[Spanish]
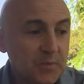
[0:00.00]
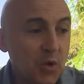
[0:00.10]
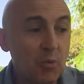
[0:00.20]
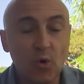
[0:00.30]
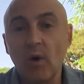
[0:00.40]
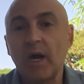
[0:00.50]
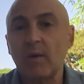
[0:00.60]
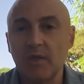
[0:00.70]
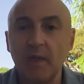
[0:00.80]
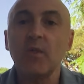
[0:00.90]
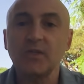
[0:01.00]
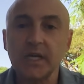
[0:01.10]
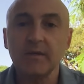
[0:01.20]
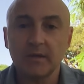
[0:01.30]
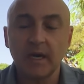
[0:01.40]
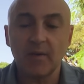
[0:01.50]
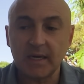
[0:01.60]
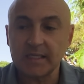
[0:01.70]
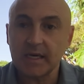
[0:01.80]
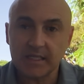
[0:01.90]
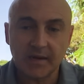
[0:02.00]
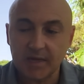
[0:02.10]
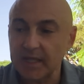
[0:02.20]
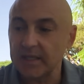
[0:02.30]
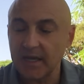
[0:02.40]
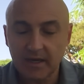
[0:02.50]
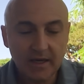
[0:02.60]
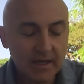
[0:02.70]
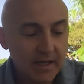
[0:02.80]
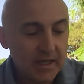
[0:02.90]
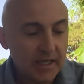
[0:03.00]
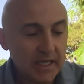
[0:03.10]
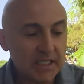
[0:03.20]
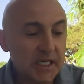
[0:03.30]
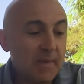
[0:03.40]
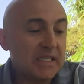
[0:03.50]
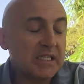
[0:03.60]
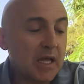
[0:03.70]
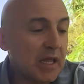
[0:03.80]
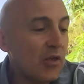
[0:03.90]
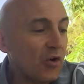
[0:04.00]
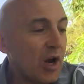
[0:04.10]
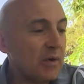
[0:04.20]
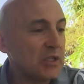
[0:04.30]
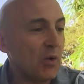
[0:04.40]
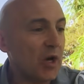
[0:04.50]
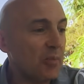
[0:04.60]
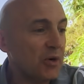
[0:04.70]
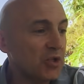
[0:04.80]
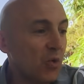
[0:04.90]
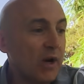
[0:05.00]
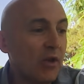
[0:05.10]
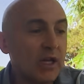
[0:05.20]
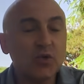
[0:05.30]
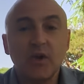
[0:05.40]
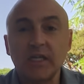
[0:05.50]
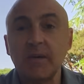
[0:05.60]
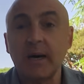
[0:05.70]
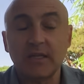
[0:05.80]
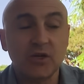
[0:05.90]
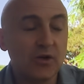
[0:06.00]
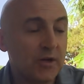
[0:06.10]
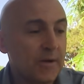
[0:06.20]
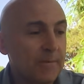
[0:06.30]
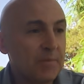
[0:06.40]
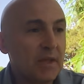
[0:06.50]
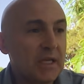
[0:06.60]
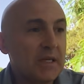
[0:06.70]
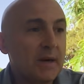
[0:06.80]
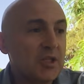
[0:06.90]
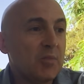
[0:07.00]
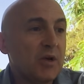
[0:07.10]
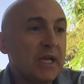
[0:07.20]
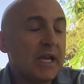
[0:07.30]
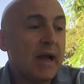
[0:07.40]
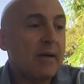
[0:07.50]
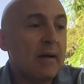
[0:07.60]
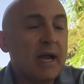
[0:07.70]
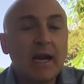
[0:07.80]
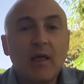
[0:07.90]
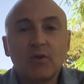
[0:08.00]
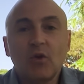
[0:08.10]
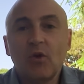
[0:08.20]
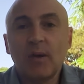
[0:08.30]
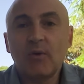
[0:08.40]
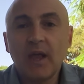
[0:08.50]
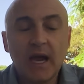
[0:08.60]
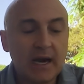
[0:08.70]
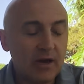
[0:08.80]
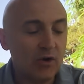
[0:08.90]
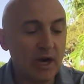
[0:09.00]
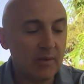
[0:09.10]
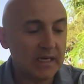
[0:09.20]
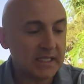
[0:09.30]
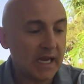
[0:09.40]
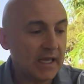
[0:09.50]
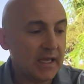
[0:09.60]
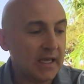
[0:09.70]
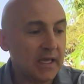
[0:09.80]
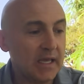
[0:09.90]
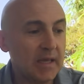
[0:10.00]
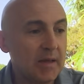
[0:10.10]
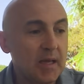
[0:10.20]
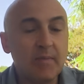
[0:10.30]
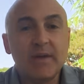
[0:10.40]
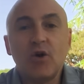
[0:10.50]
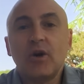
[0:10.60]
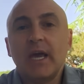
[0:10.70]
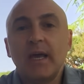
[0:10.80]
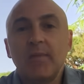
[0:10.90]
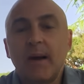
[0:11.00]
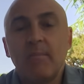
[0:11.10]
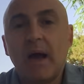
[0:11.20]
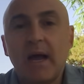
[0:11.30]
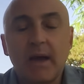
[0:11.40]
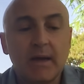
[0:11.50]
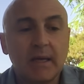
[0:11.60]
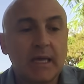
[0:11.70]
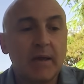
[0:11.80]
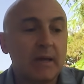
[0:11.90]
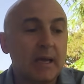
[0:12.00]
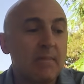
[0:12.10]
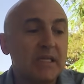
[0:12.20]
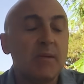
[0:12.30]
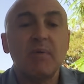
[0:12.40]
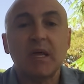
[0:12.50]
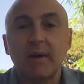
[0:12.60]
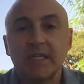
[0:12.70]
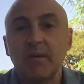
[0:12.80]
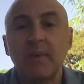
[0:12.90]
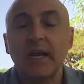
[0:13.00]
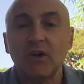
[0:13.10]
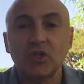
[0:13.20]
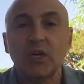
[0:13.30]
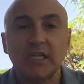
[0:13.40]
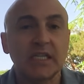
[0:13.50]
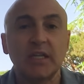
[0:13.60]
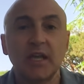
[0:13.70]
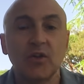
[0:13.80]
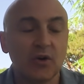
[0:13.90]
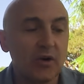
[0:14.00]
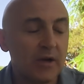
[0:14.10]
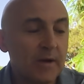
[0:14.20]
como luego acabó haciéndose en el Barça, es evidente. Y si Messi está haciendo con el vestuario, por eso Guardiola en su día se marchó y se marchó porque ya había ganado todo lo que podía ganar con el Barça y, vio que, iba a, que, Messi empezaba a ser peligroso en ese sentido, ¿no?